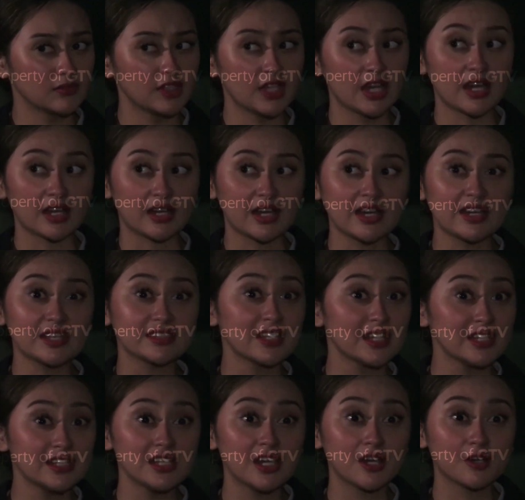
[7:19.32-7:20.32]
ya kayak
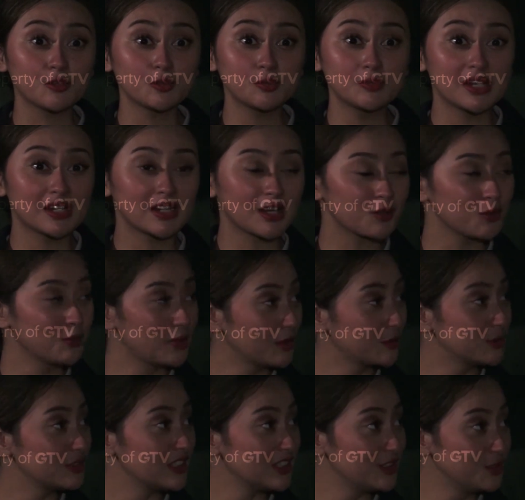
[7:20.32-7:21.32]
tadi yang aku bilang aku
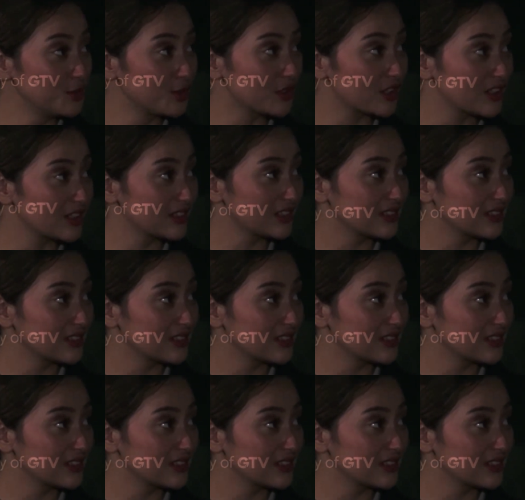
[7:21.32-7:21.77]
bangun tidur